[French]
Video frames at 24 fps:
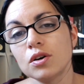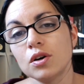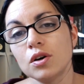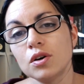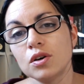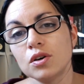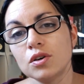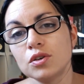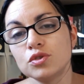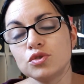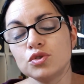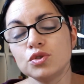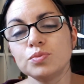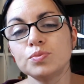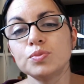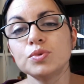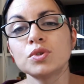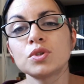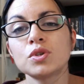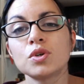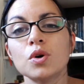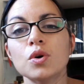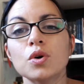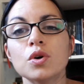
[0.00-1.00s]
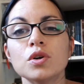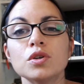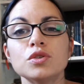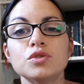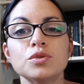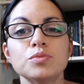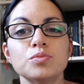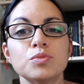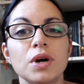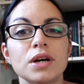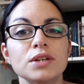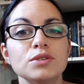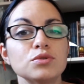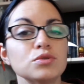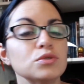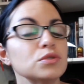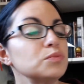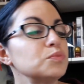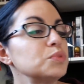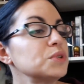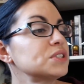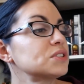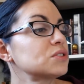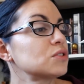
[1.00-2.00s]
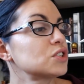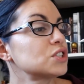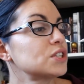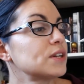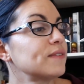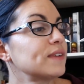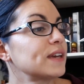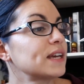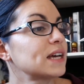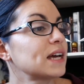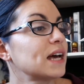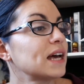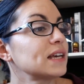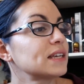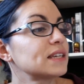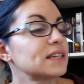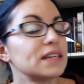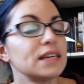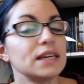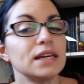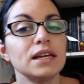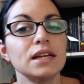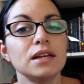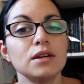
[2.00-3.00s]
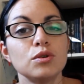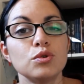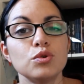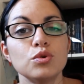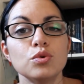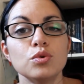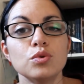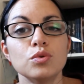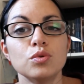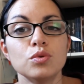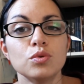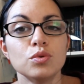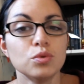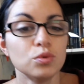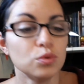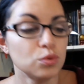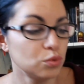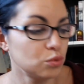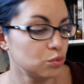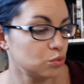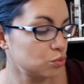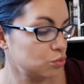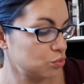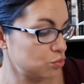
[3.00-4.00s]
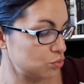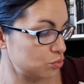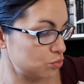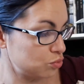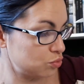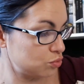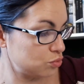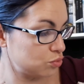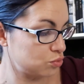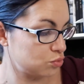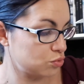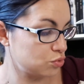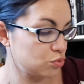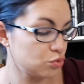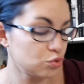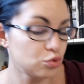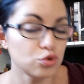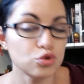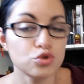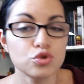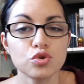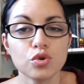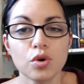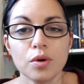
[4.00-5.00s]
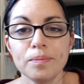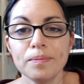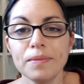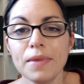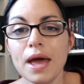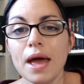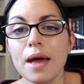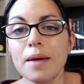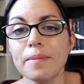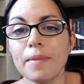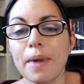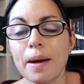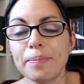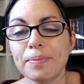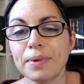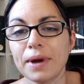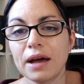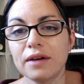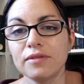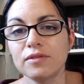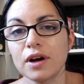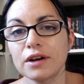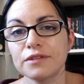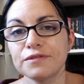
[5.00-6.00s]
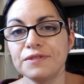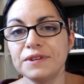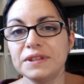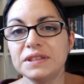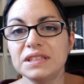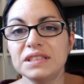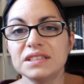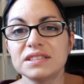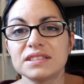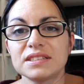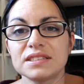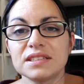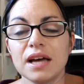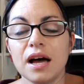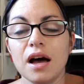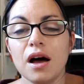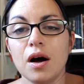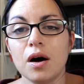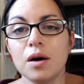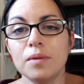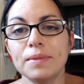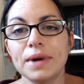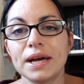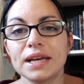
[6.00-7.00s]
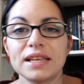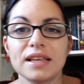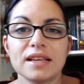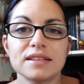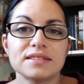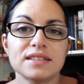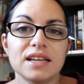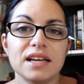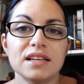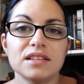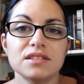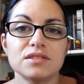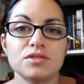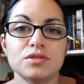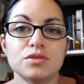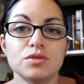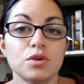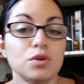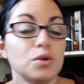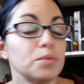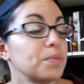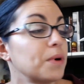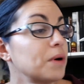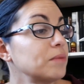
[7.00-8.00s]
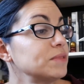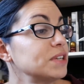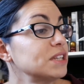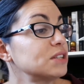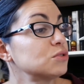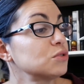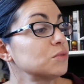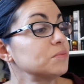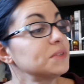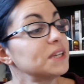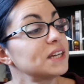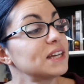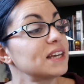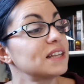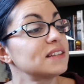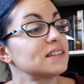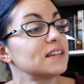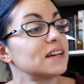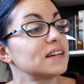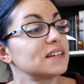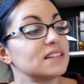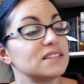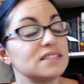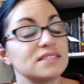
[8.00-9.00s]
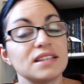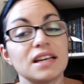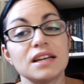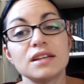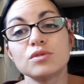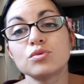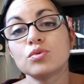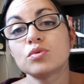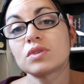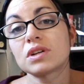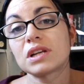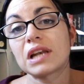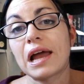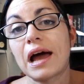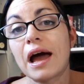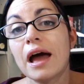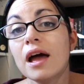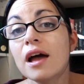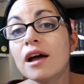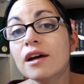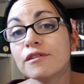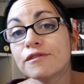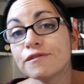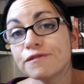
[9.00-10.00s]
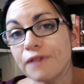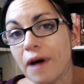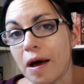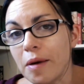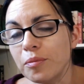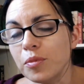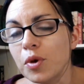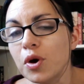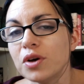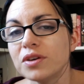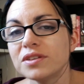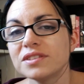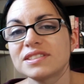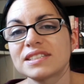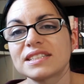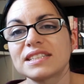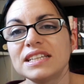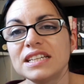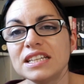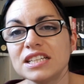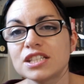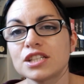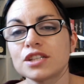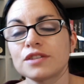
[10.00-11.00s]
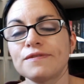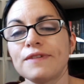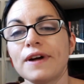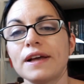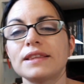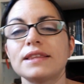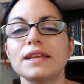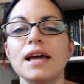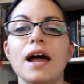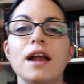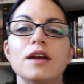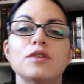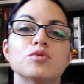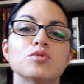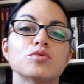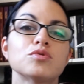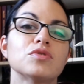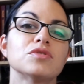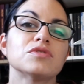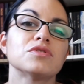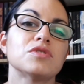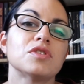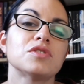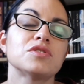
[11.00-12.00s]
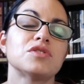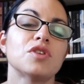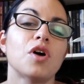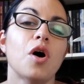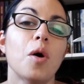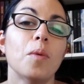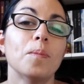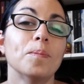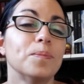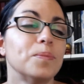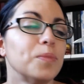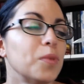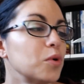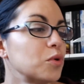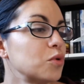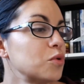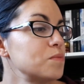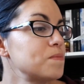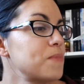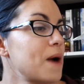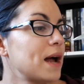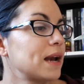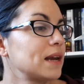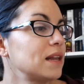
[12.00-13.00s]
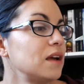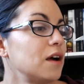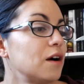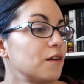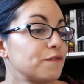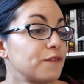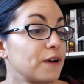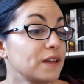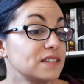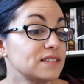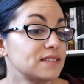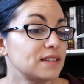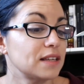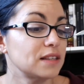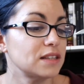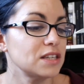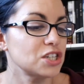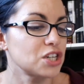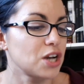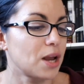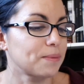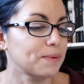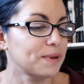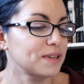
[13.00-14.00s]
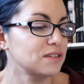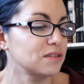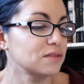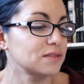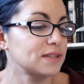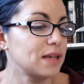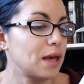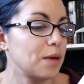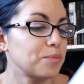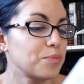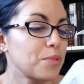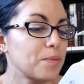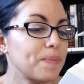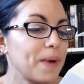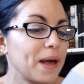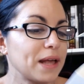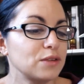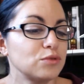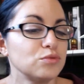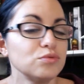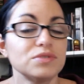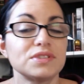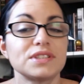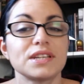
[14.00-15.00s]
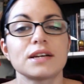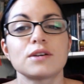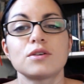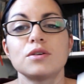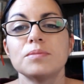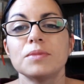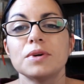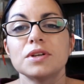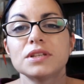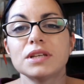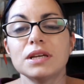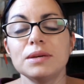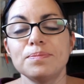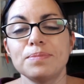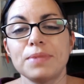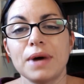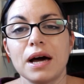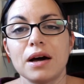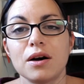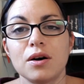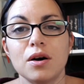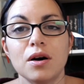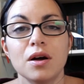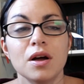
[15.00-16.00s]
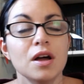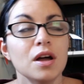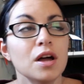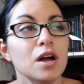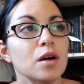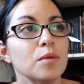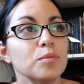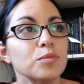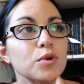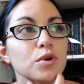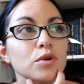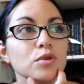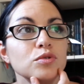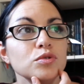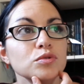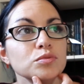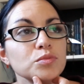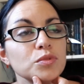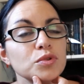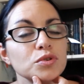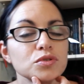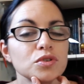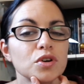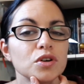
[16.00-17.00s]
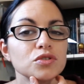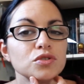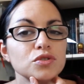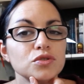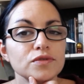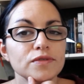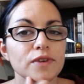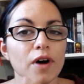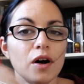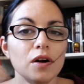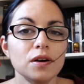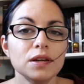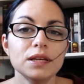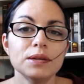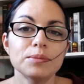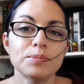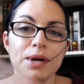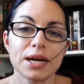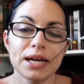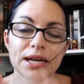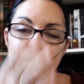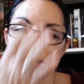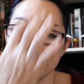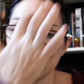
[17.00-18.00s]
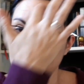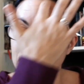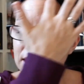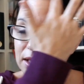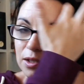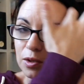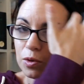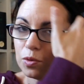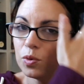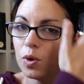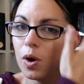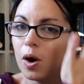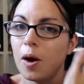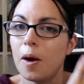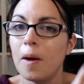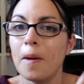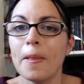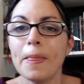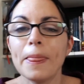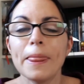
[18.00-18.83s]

euh, du book haul du mois d'août puisque j'avais craqué le le jour même, après avoir fini ça en magasin sur le premier tome d'Agatha Raisin, donc la fameuse quiche fatale dont on entend beaucoup parler. Enfin, cet été, j'ai l'impression que c'est un peu partout. C'est recommandé par euh, beaucoup de monde quand tu vas en librairie ou, euh,